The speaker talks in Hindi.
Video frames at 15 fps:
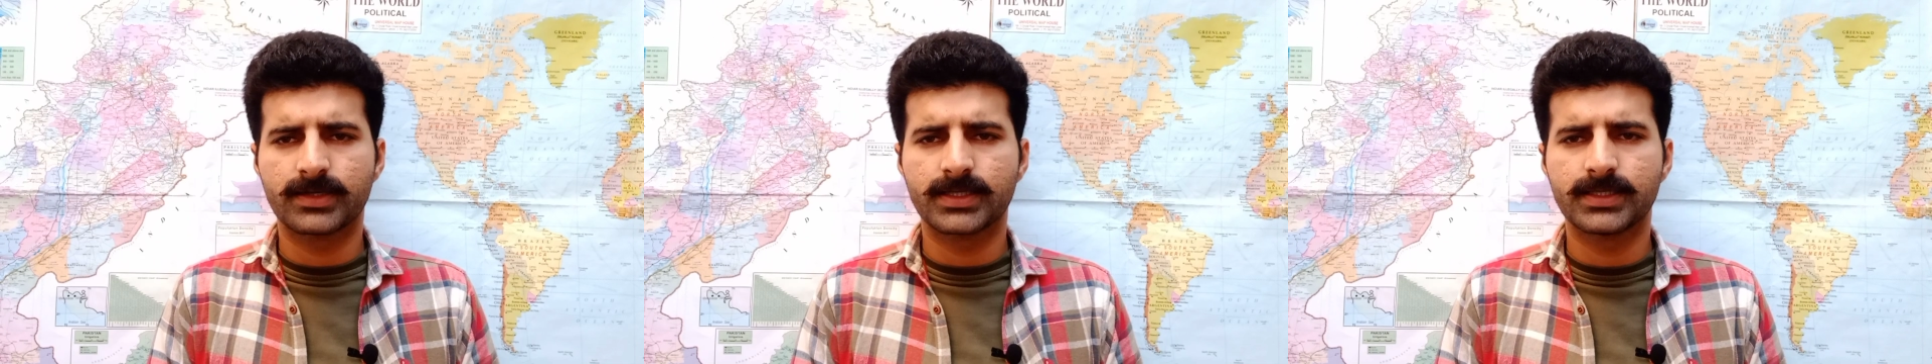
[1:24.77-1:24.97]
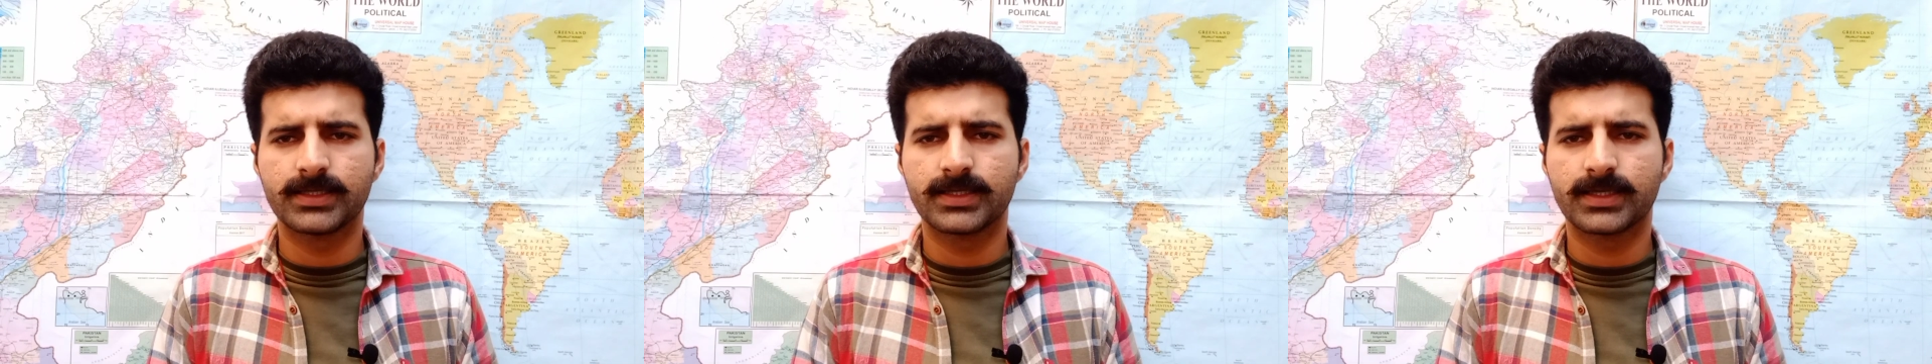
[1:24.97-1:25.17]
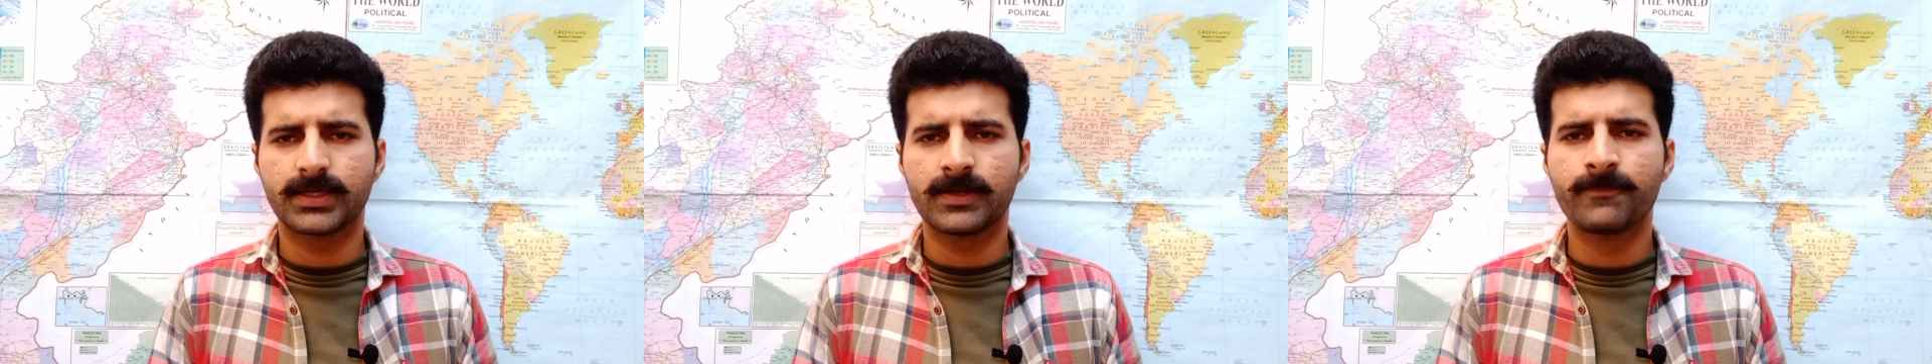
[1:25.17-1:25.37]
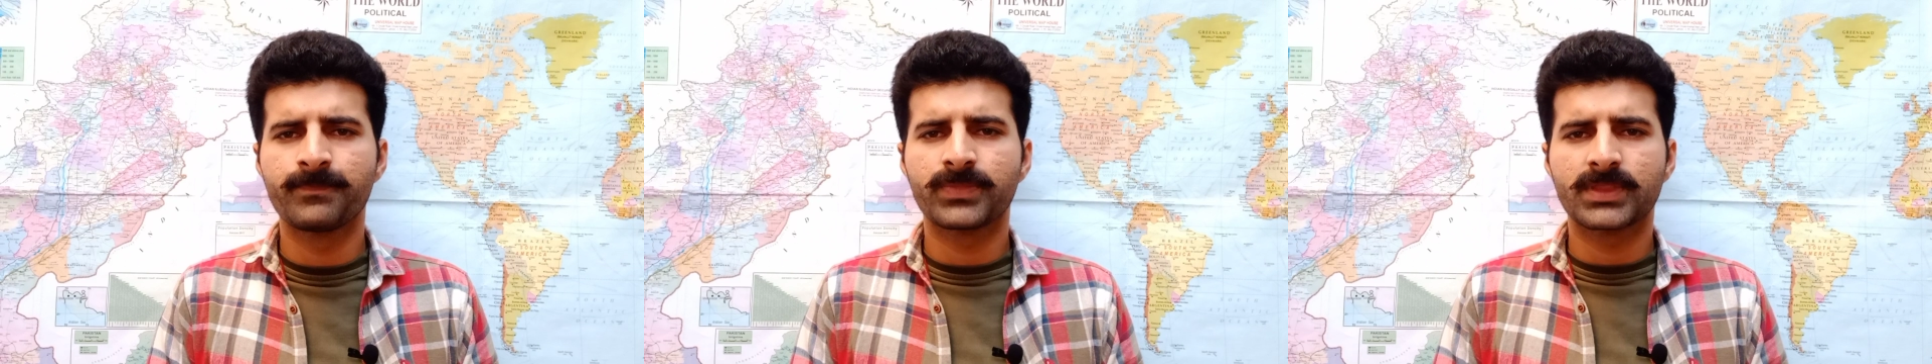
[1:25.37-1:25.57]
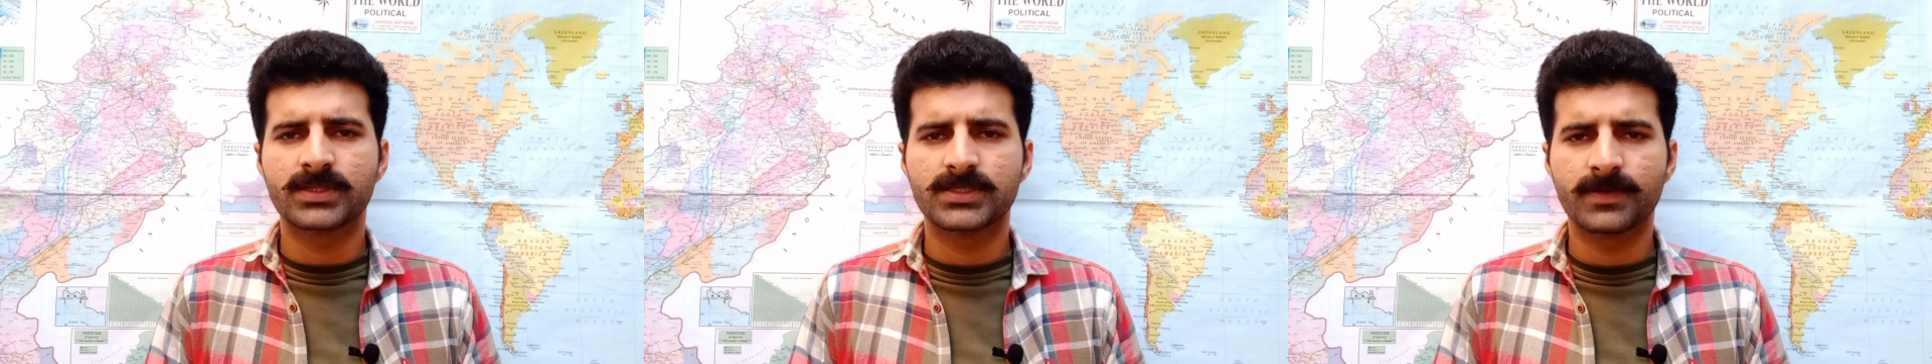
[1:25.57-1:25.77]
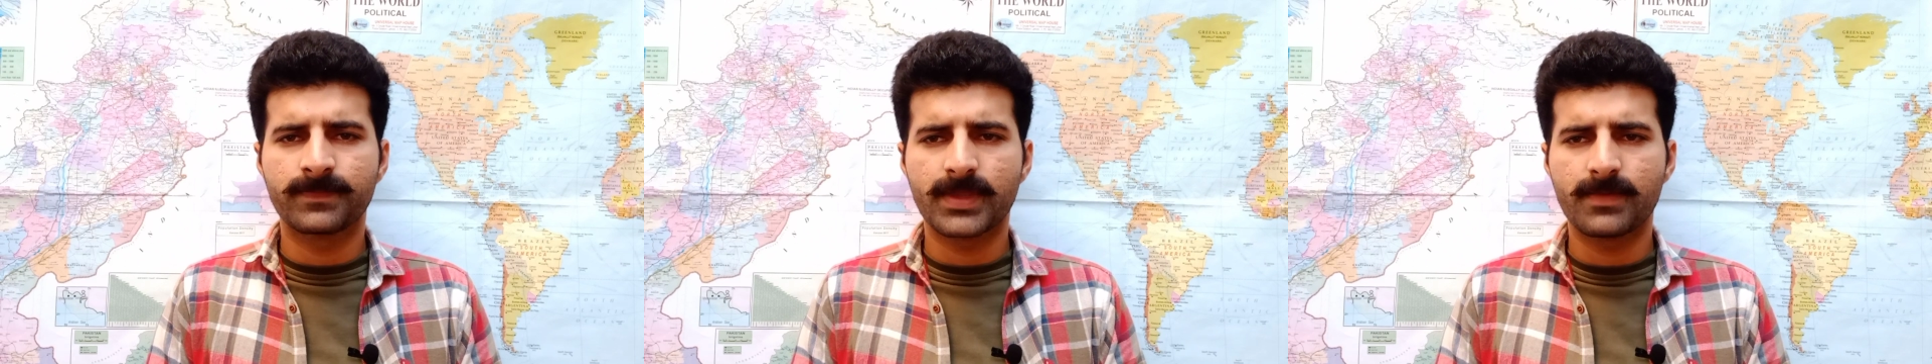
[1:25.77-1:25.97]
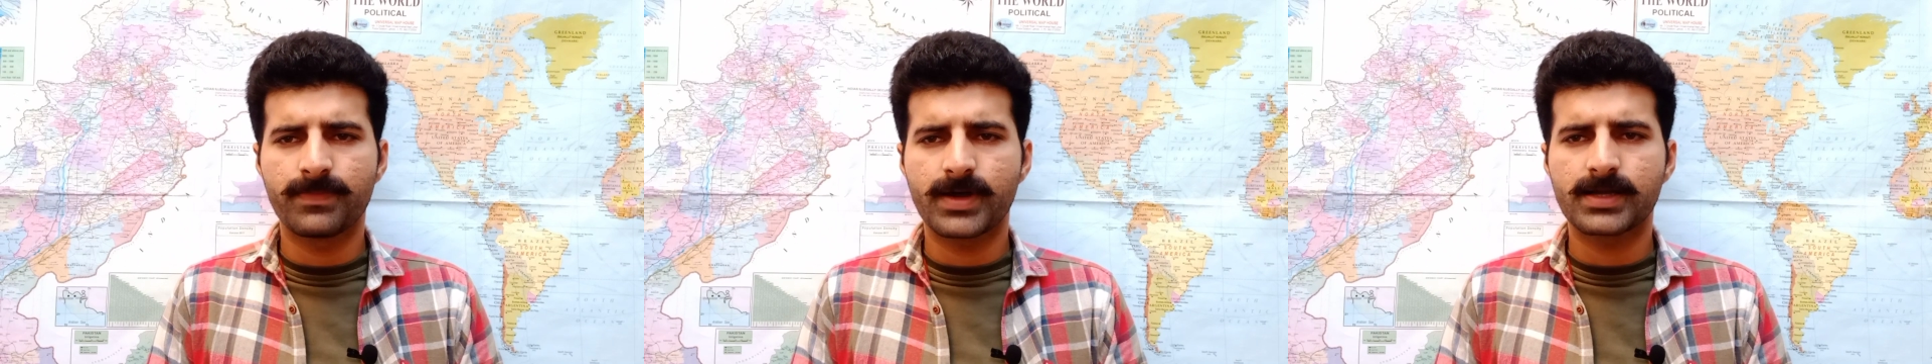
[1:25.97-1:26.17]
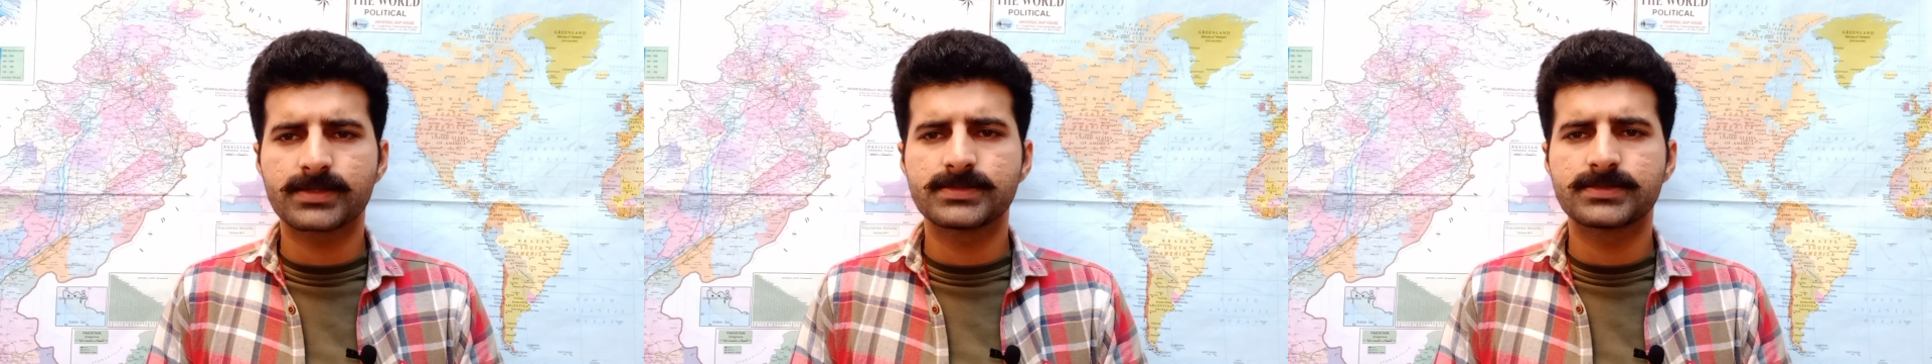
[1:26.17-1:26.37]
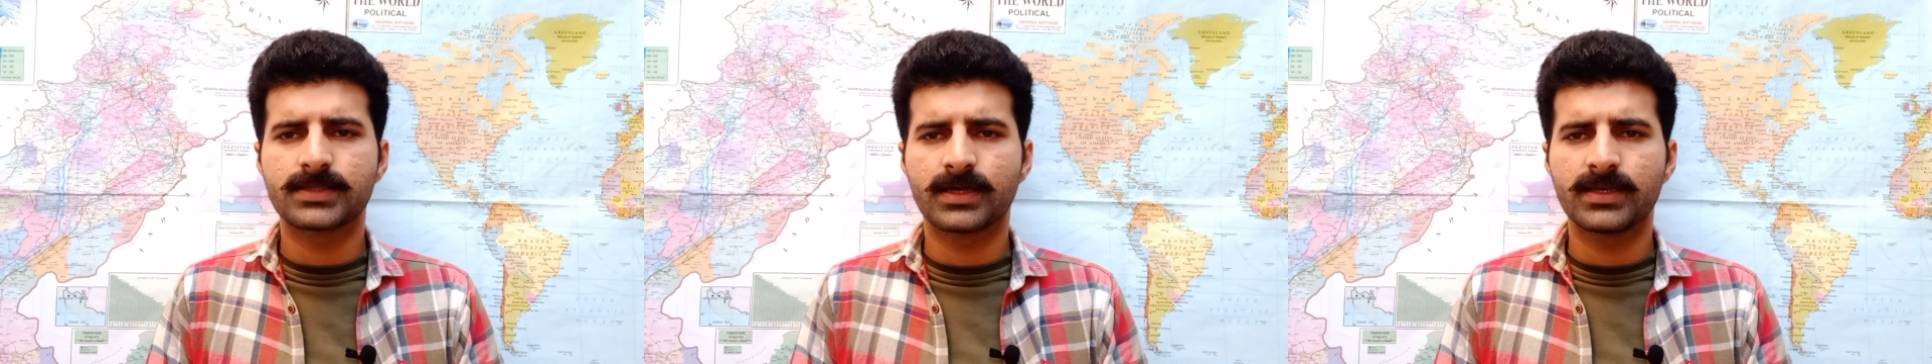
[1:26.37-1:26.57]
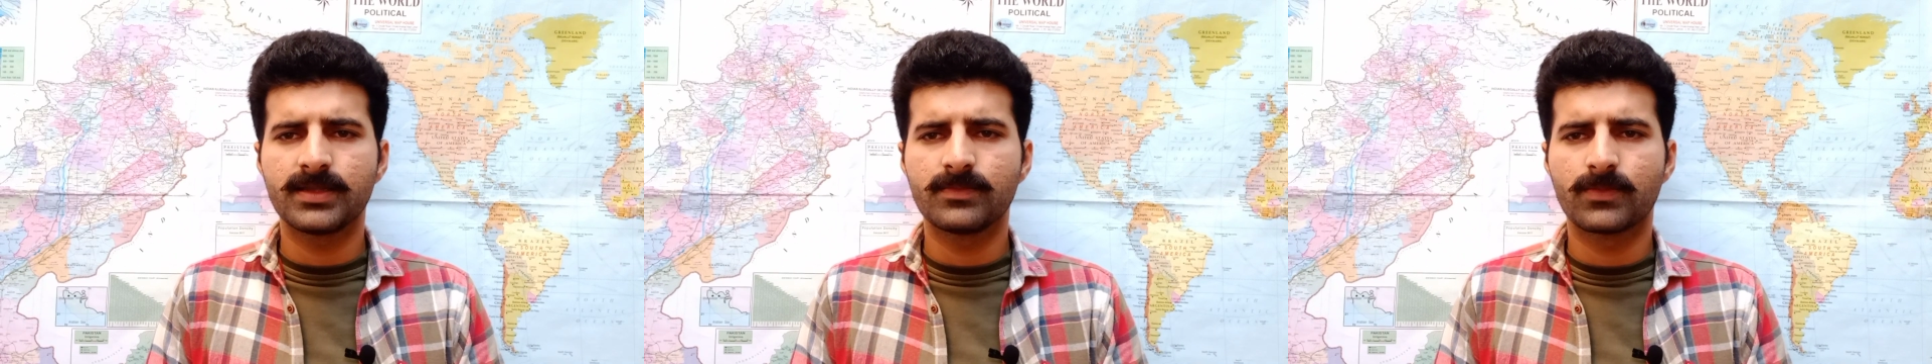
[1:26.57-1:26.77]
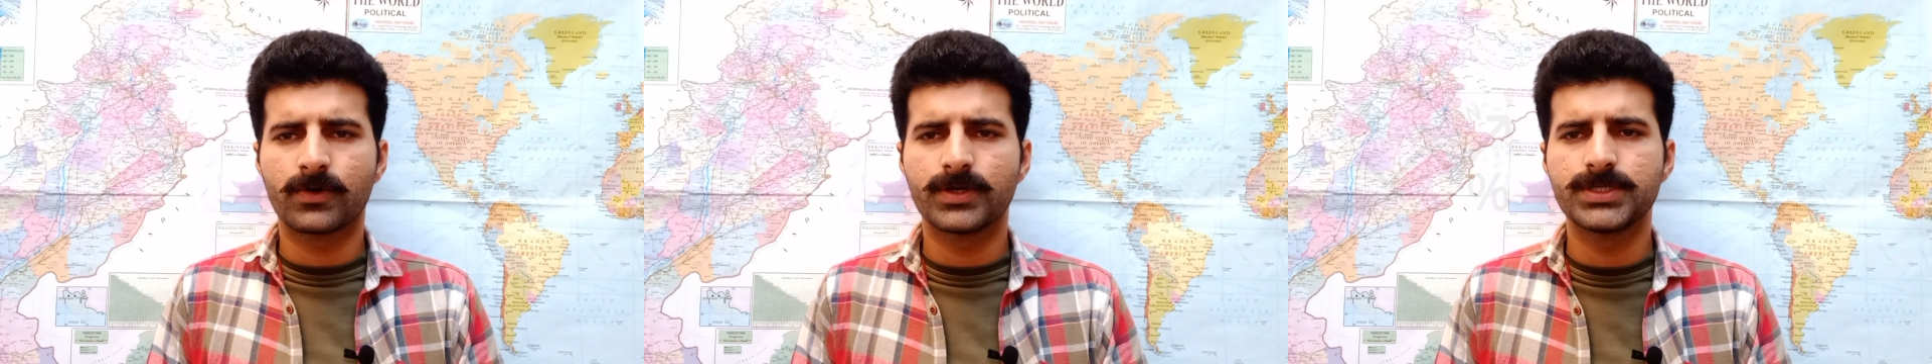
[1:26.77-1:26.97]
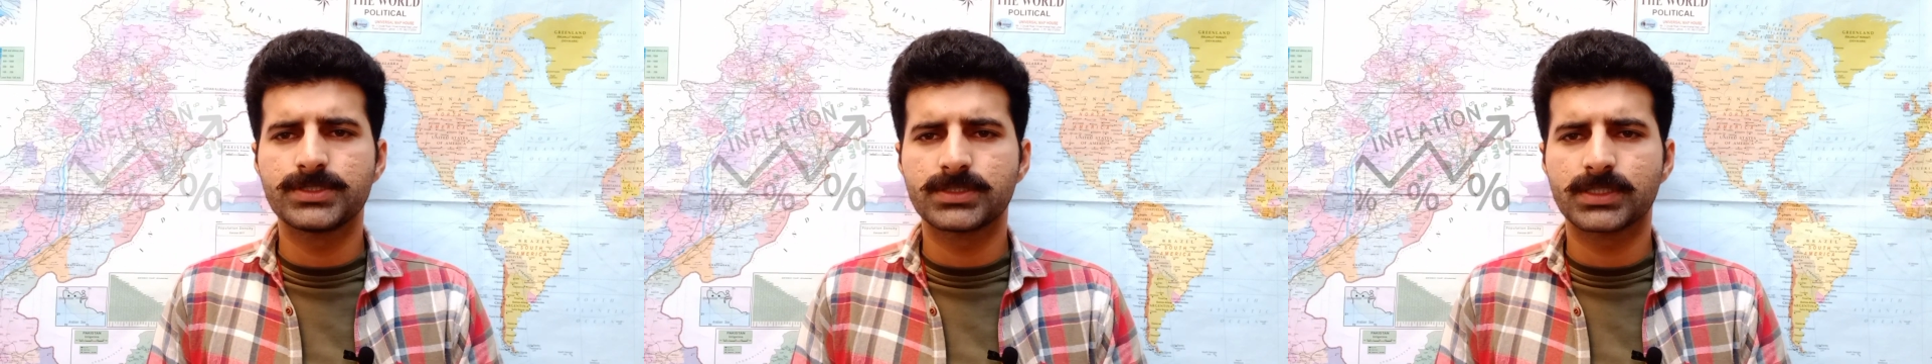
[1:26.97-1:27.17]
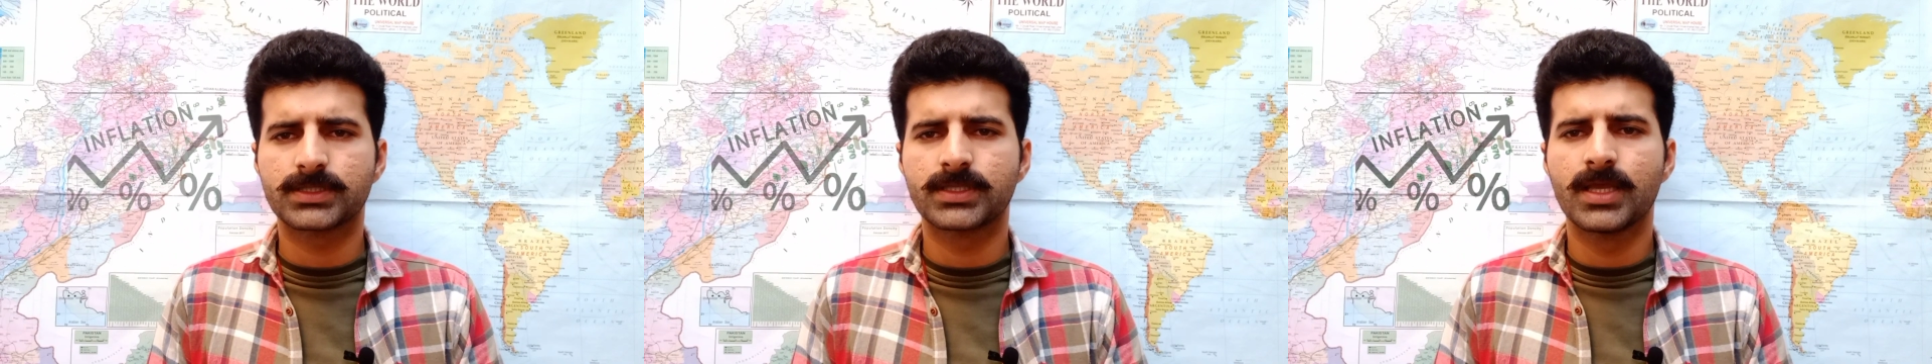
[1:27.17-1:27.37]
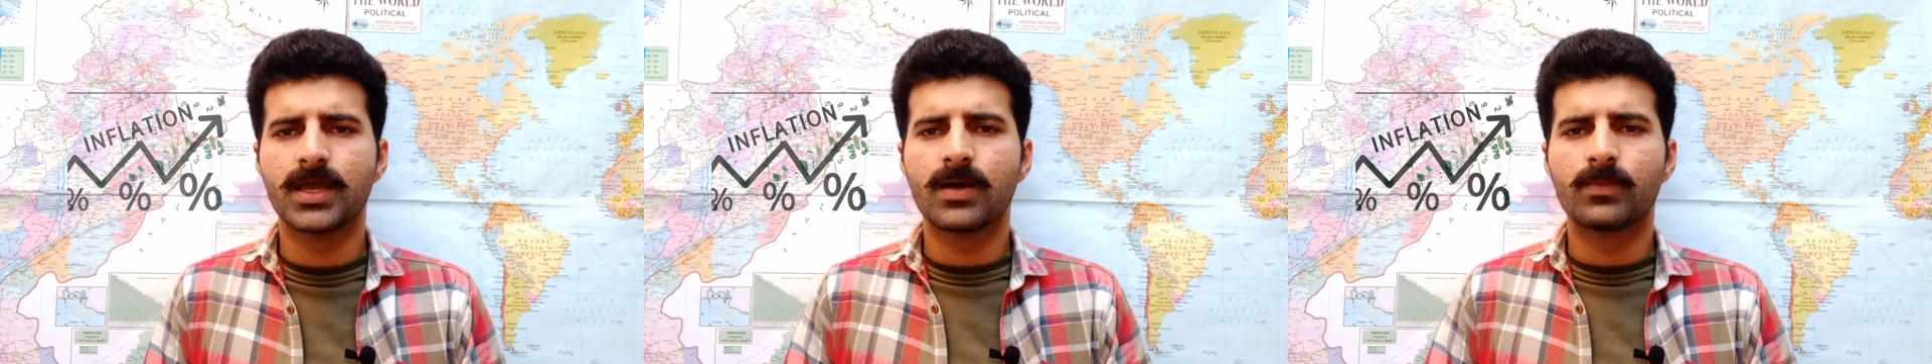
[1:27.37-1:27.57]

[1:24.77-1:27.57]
रही है जबकि पाकिस्तानी मीशत